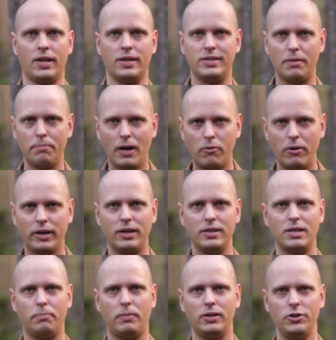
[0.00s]
Zapałek i
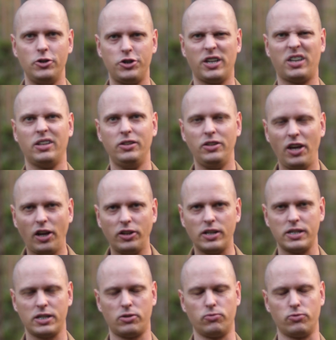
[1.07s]
zapalniczek
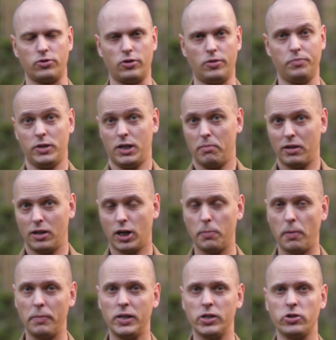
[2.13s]
nigdy za dużo. Trzeba tylko
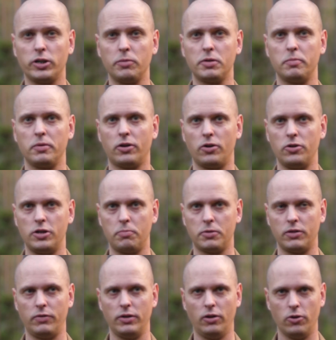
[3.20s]
pamiętać o tym, żeby chronić się
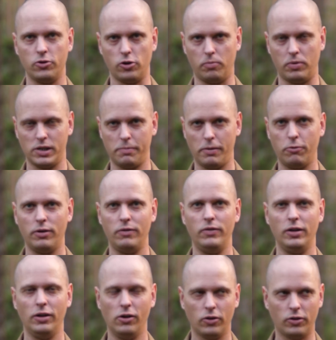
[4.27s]
przed wilgocią, bo zapałki
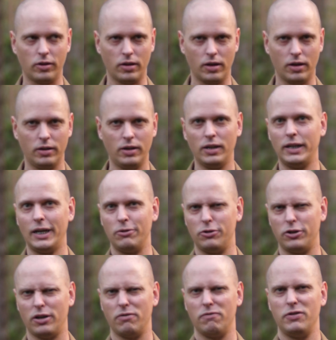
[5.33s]
wilgotne nadają
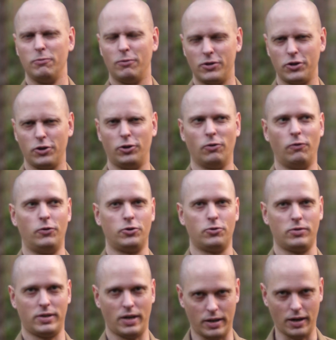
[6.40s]
się wyłącznie do
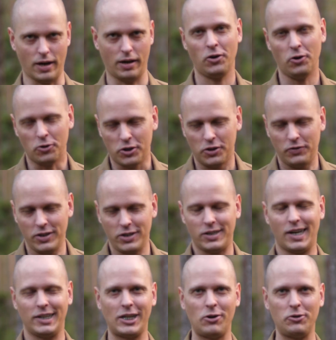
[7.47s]
wyrzucenia.
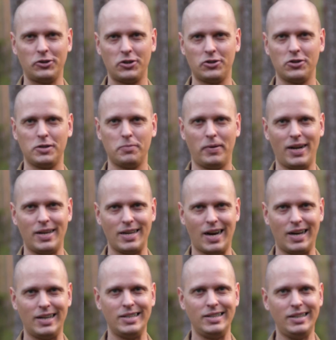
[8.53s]
Oczywiście nadają się też do spalenia,
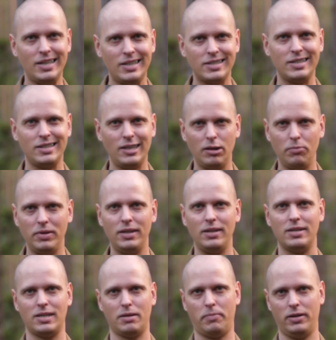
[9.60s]
ale nic nimi
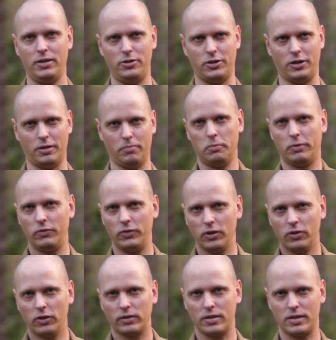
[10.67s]
nie zapalicie, bo
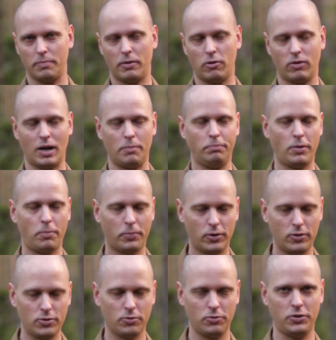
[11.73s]
wilgotna zapałka po
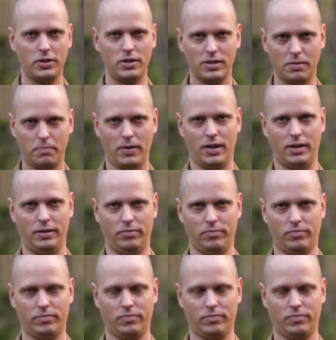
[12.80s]
prostu się nie zapali.